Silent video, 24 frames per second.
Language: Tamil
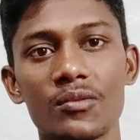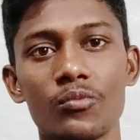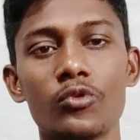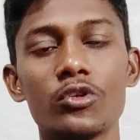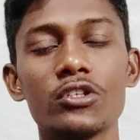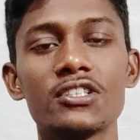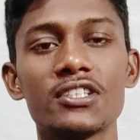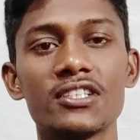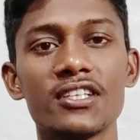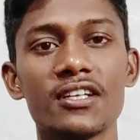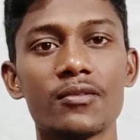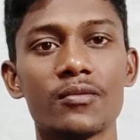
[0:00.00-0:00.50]

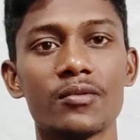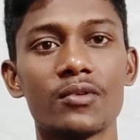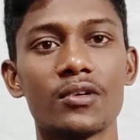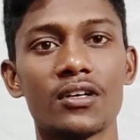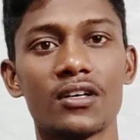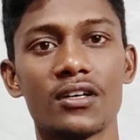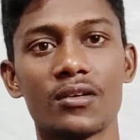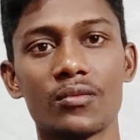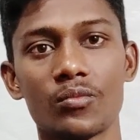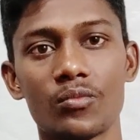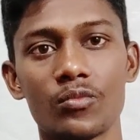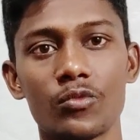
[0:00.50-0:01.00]
முடிச்சிட்ட
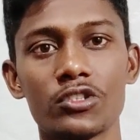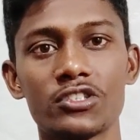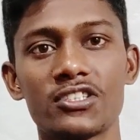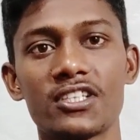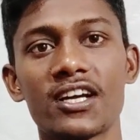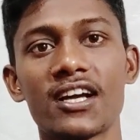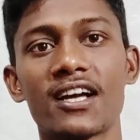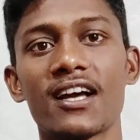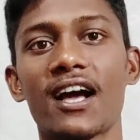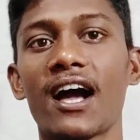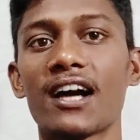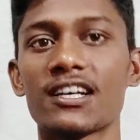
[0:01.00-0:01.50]

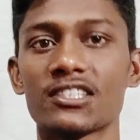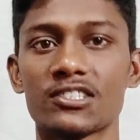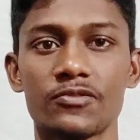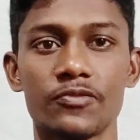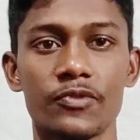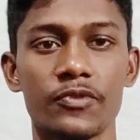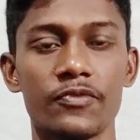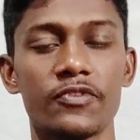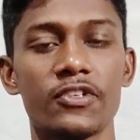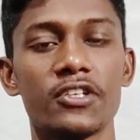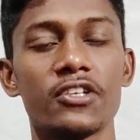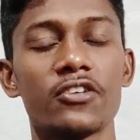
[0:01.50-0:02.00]
முடிச்சிட்டாங்க ஆகஸ்ட்
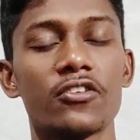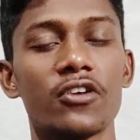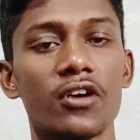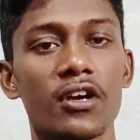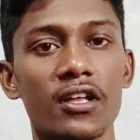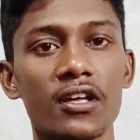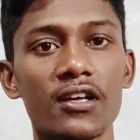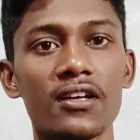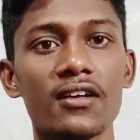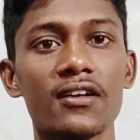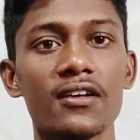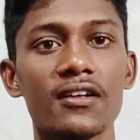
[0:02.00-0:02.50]
ஃபிஃப்டீன்த்தோட